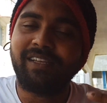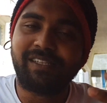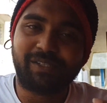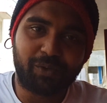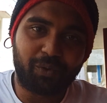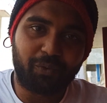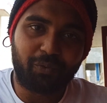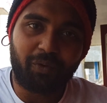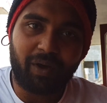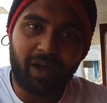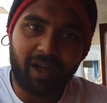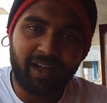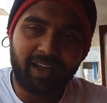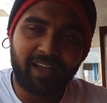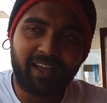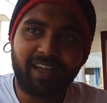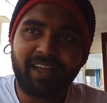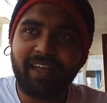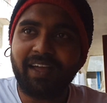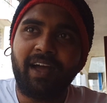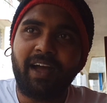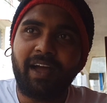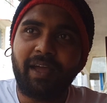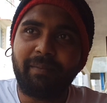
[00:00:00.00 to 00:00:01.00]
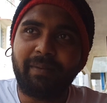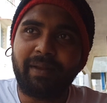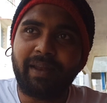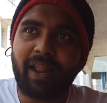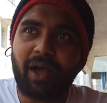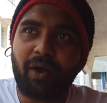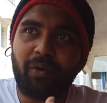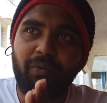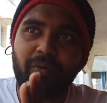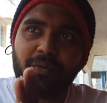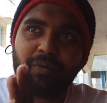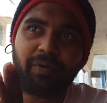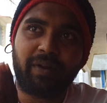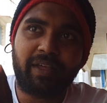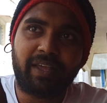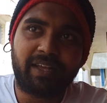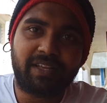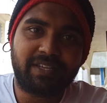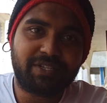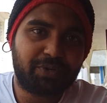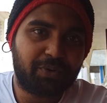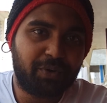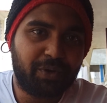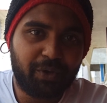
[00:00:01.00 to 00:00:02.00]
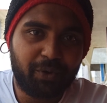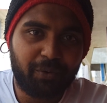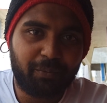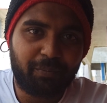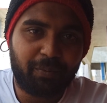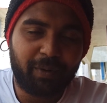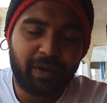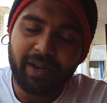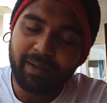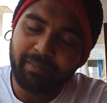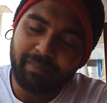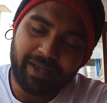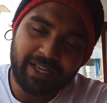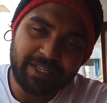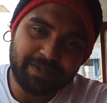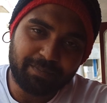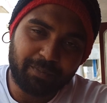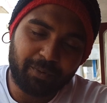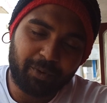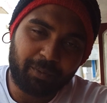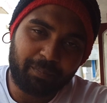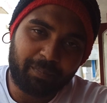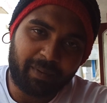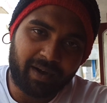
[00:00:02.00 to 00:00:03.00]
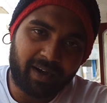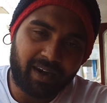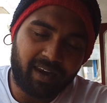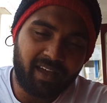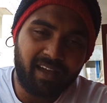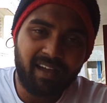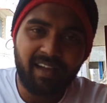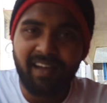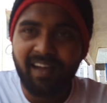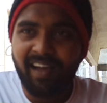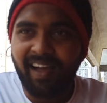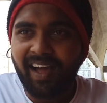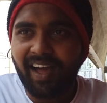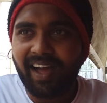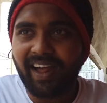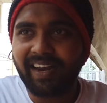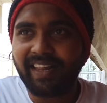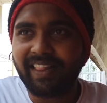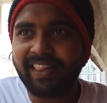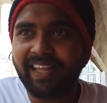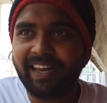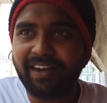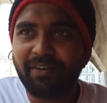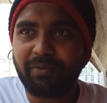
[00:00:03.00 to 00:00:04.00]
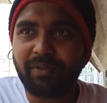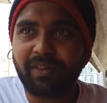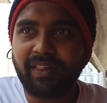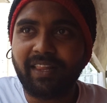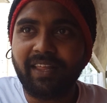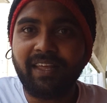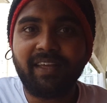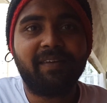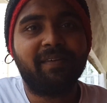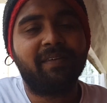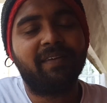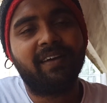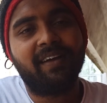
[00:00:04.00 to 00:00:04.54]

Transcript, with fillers: ஸோ வாங்க ஐ மீன் அவங்களுடைய ஸ்டுடியோ போய் நம்ம எக்ஸ்ப்ளோர் பண்ணலாம் அண்ட் தென் வந்து